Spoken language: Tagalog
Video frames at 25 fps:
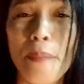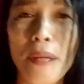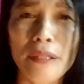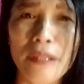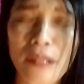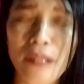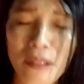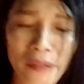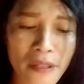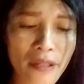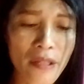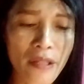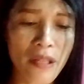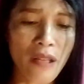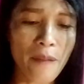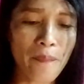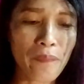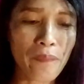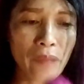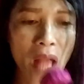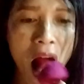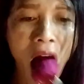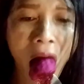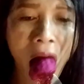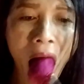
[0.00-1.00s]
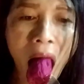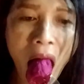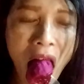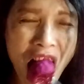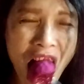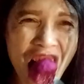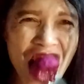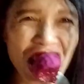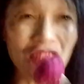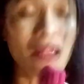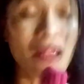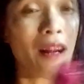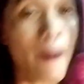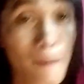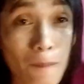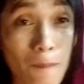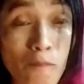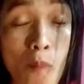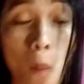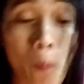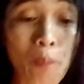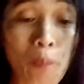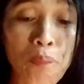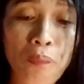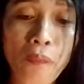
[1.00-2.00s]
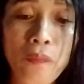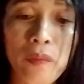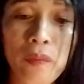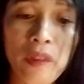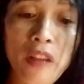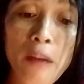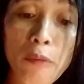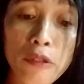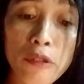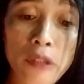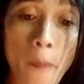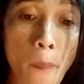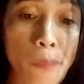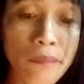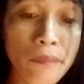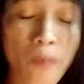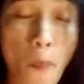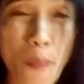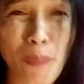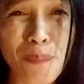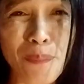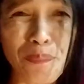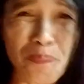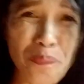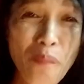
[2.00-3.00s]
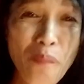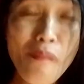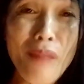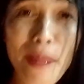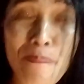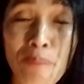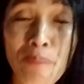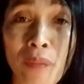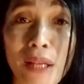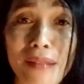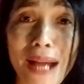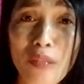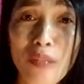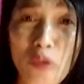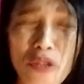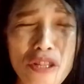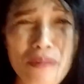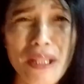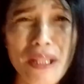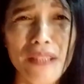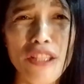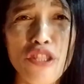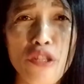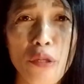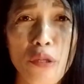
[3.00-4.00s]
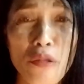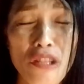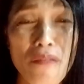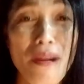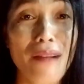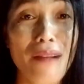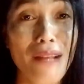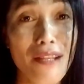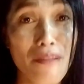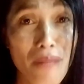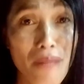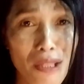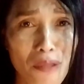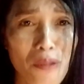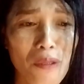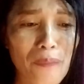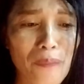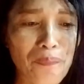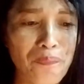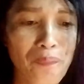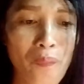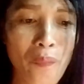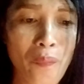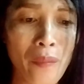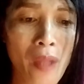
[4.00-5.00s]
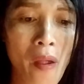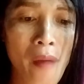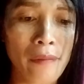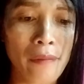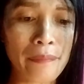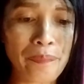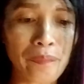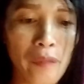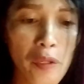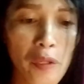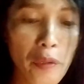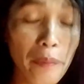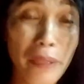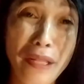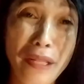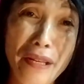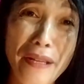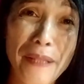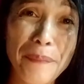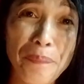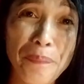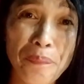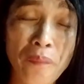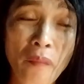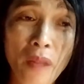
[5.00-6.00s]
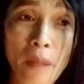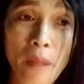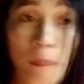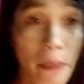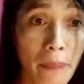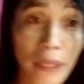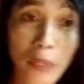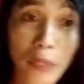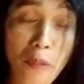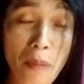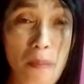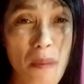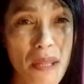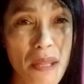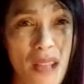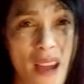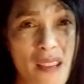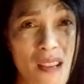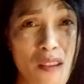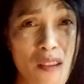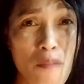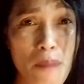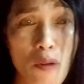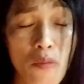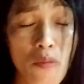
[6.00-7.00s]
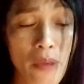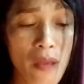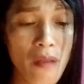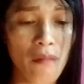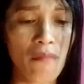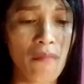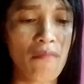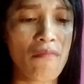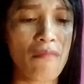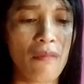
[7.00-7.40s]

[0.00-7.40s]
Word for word: practical nursing. Mm. Tapos, inaano ko sa mga teacher ko, sa mga classmate ko. Yung para, pagbalik ko may pamasahin na ako pauwi.